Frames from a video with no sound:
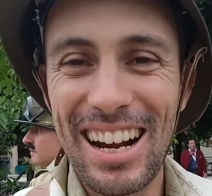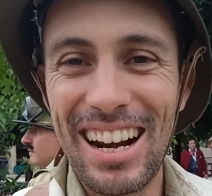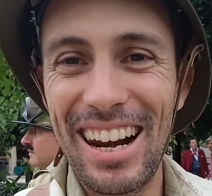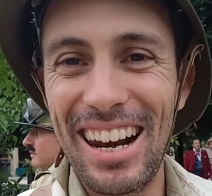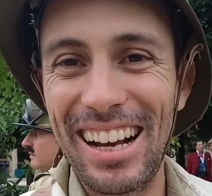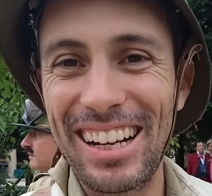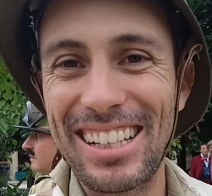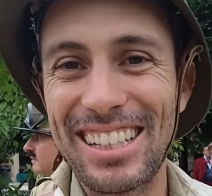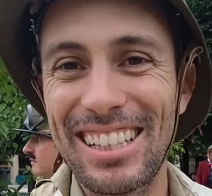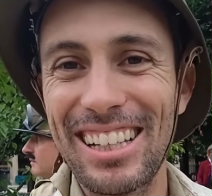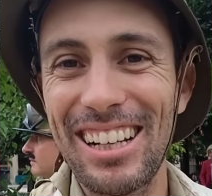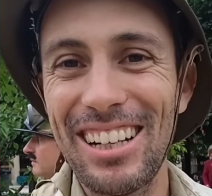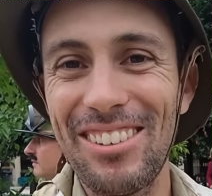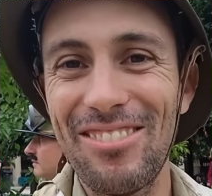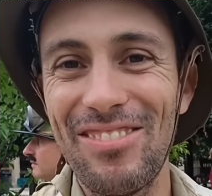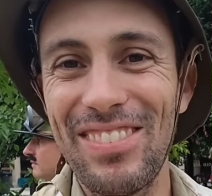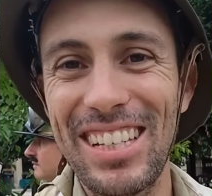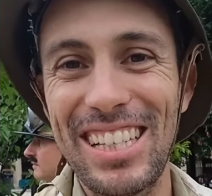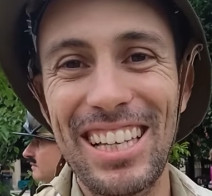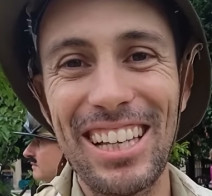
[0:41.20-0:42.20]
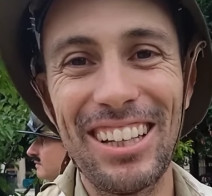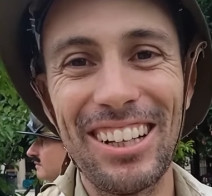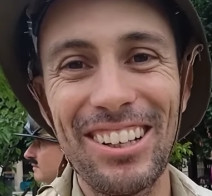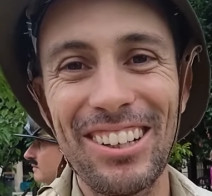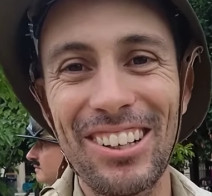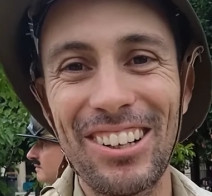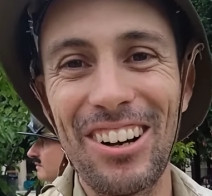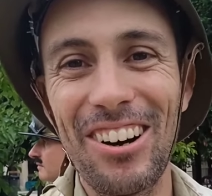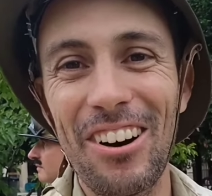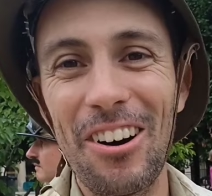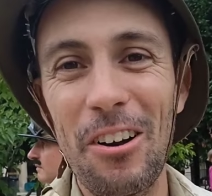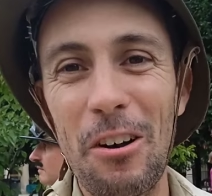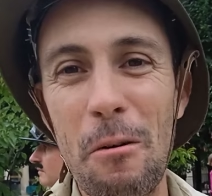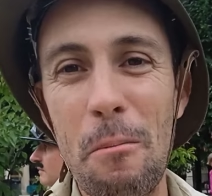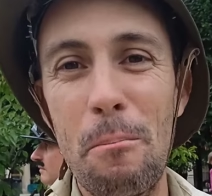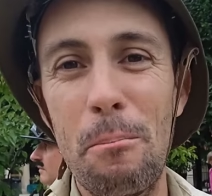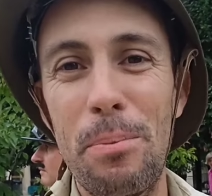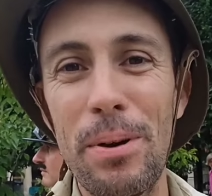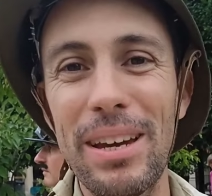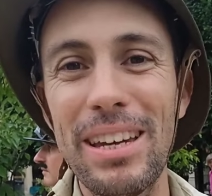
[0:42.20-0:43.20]
l'accent, c'est encore le
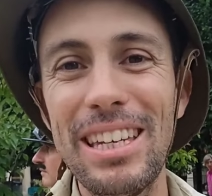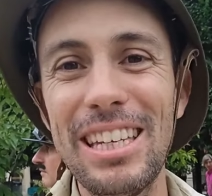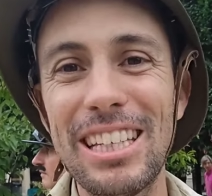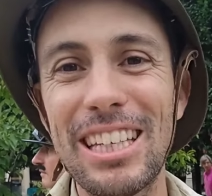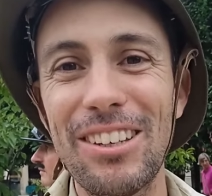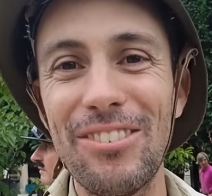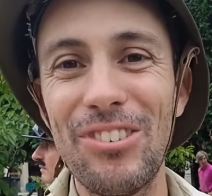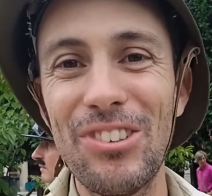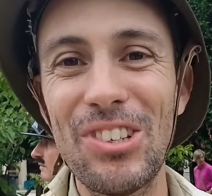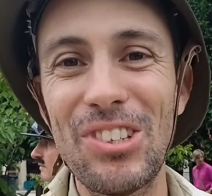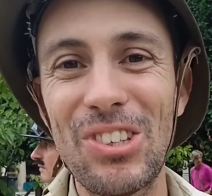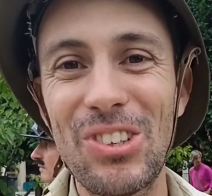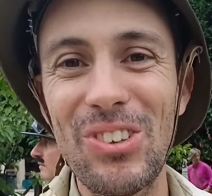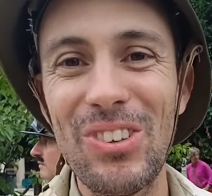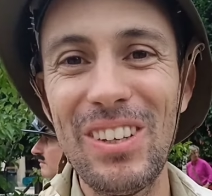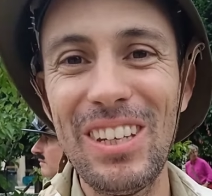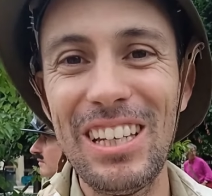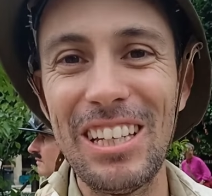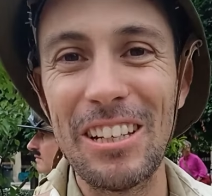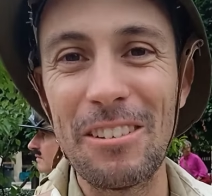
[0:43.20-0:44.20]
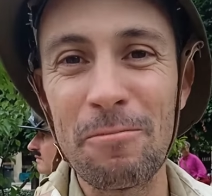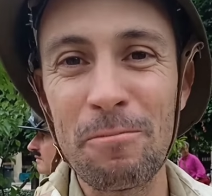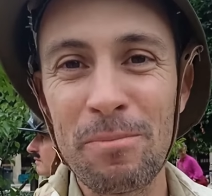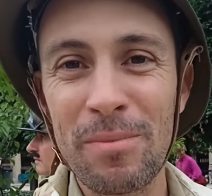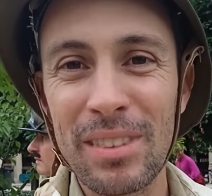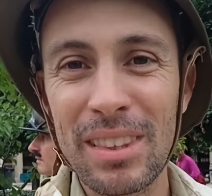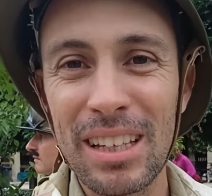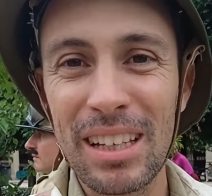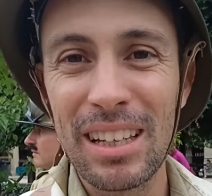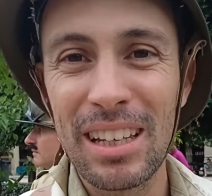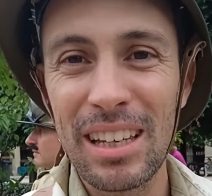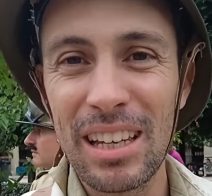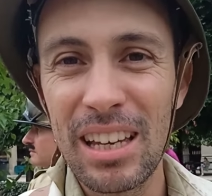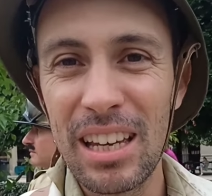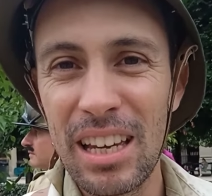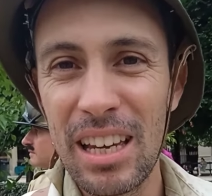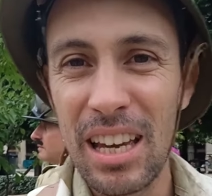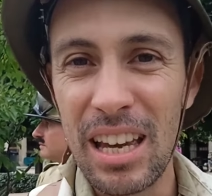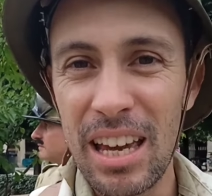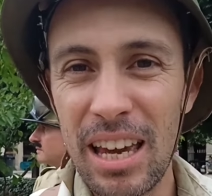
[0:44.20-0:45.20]
pays qui vous suit.
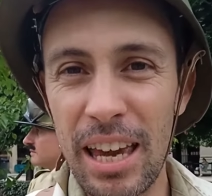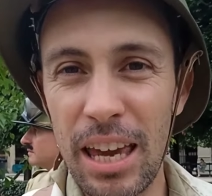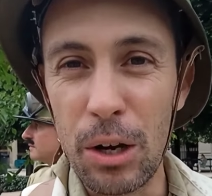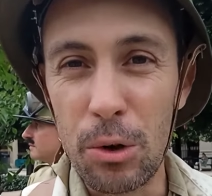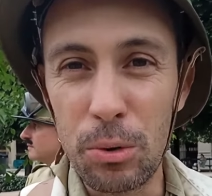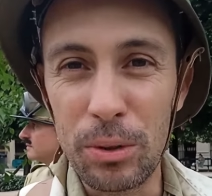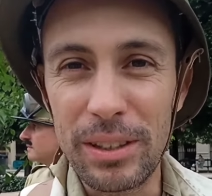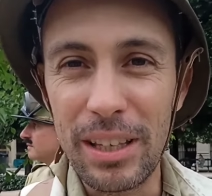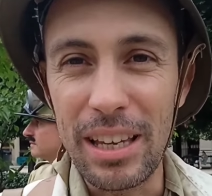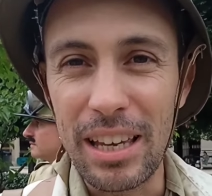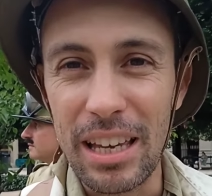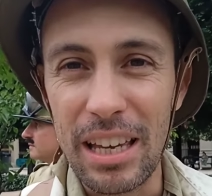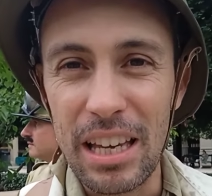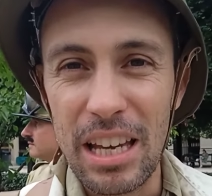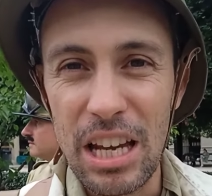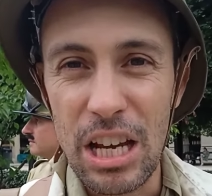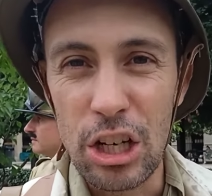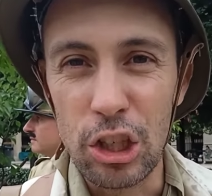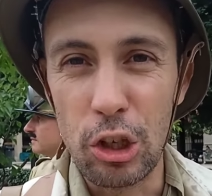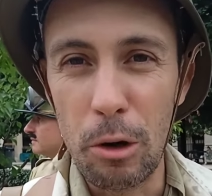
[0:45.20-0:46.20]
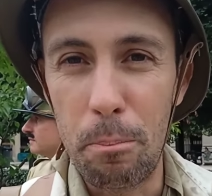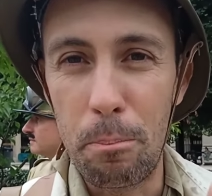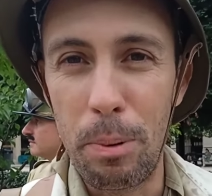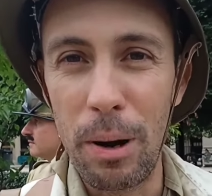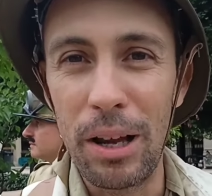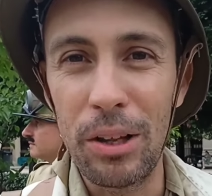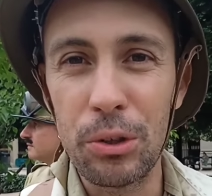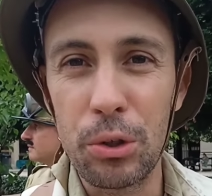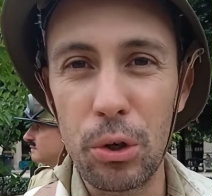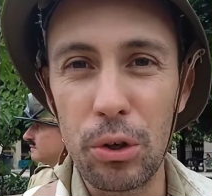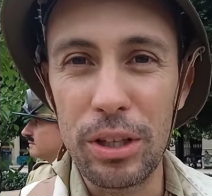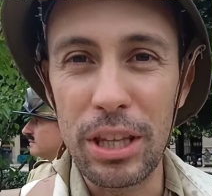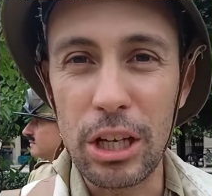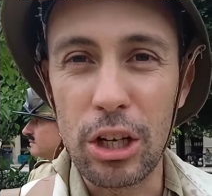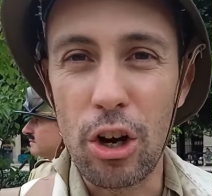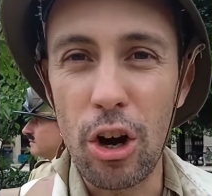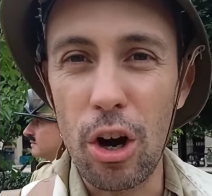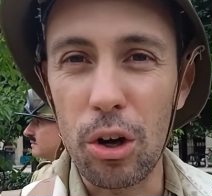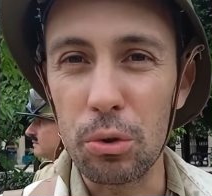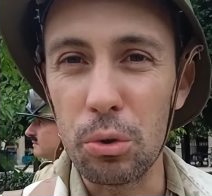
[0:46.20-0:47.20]
Écoutez, je plante le
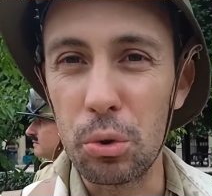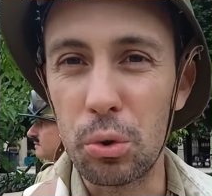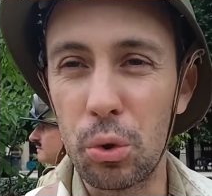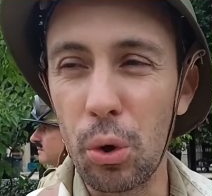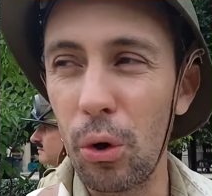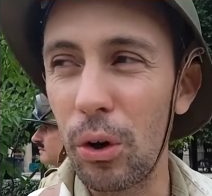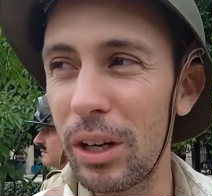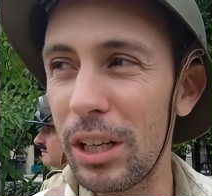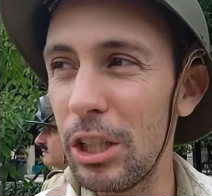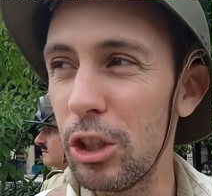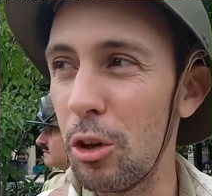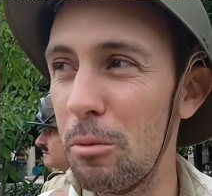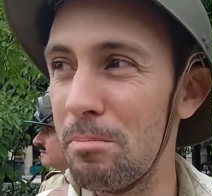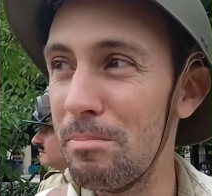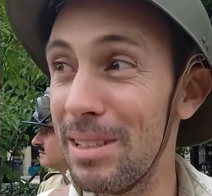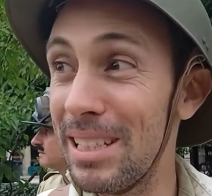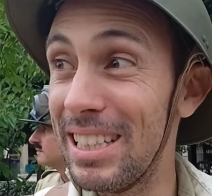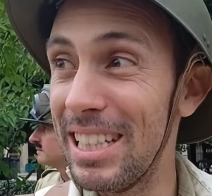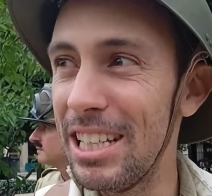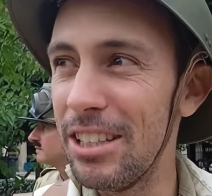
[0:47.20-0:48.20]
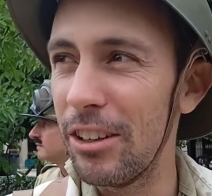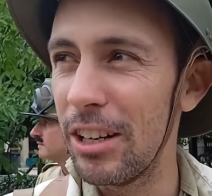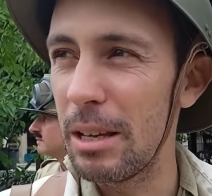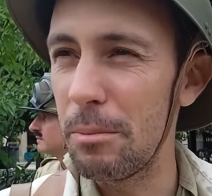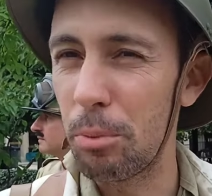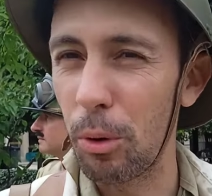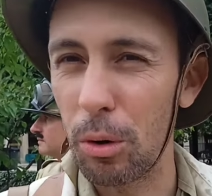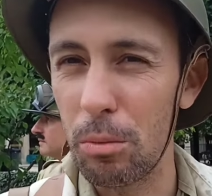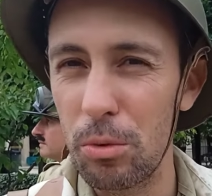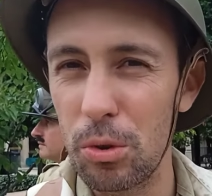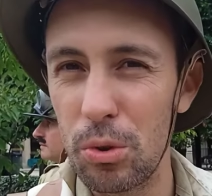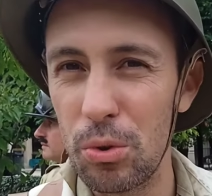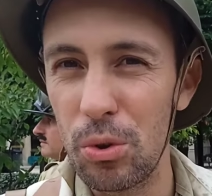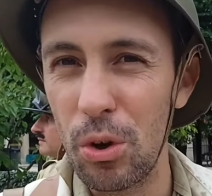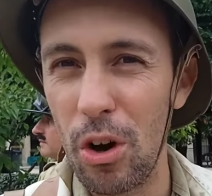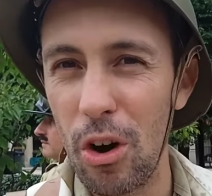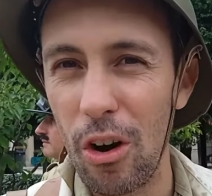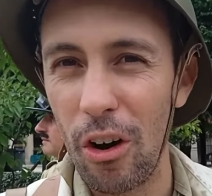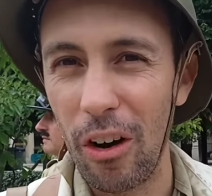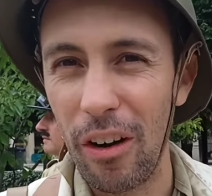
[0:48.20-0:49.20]
décor du de midi dans les brumes du
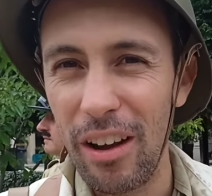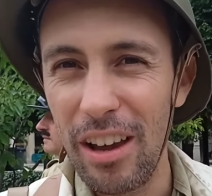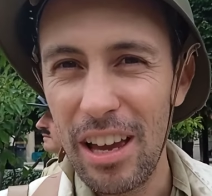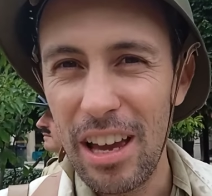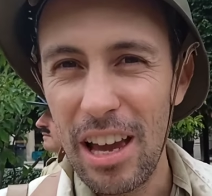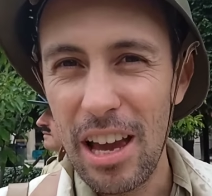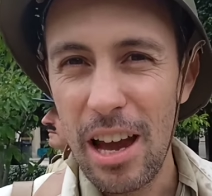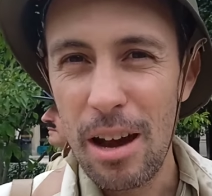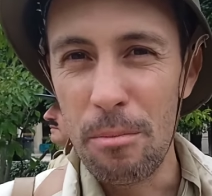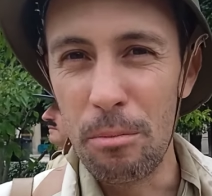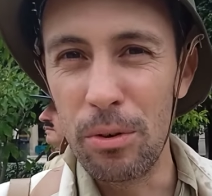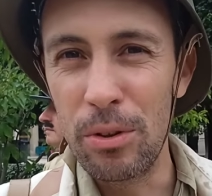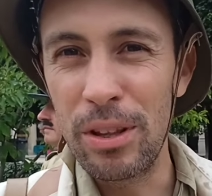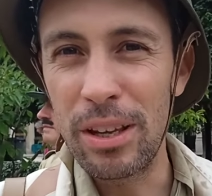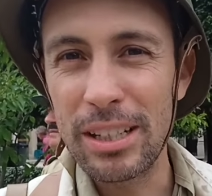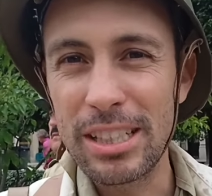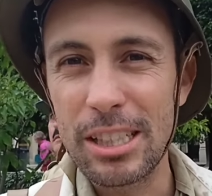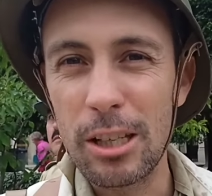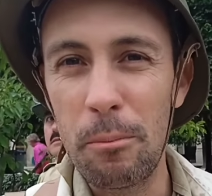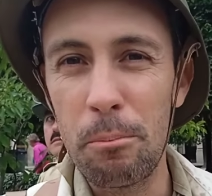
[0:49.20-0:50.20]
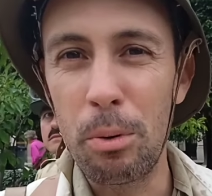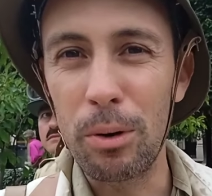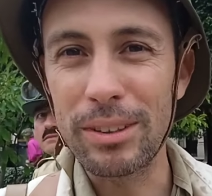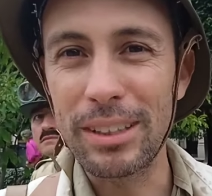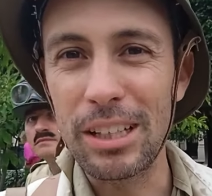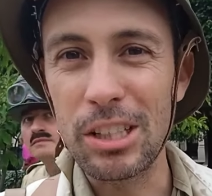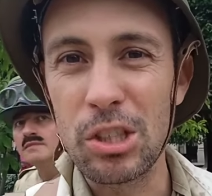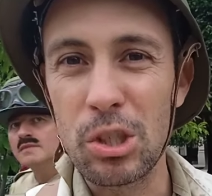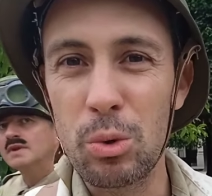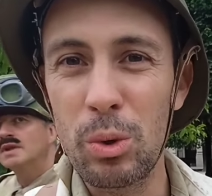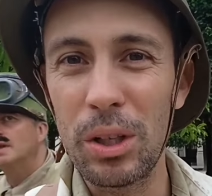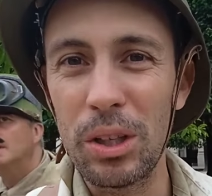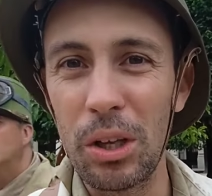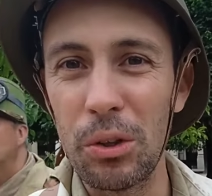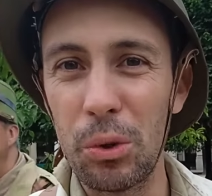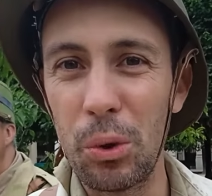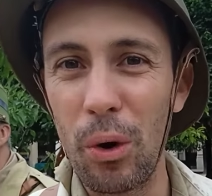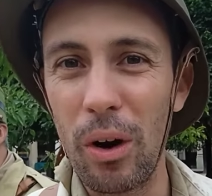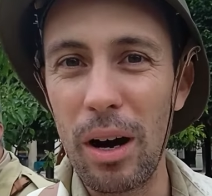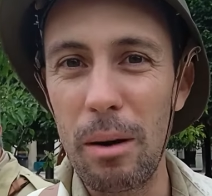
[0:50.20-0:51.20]
nord. Mon accent porte à soi
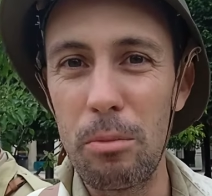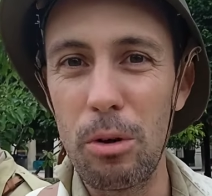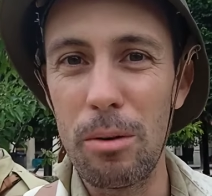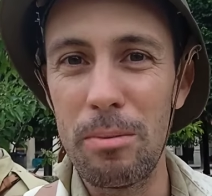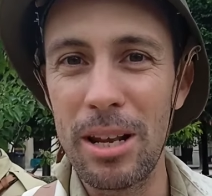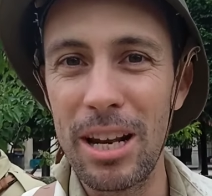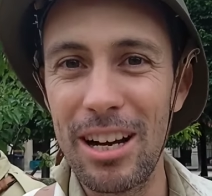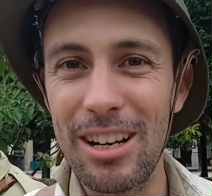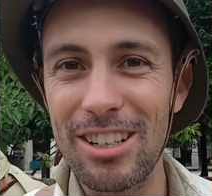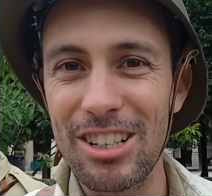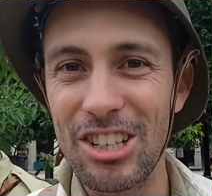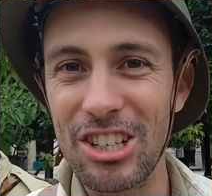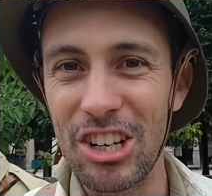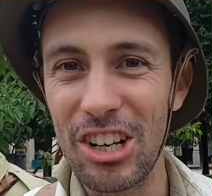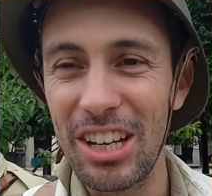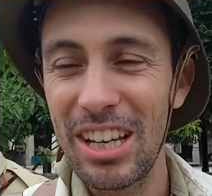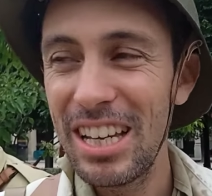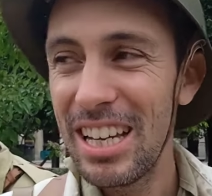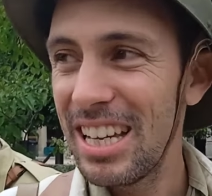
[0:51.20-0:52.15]
d'adorables mélanges.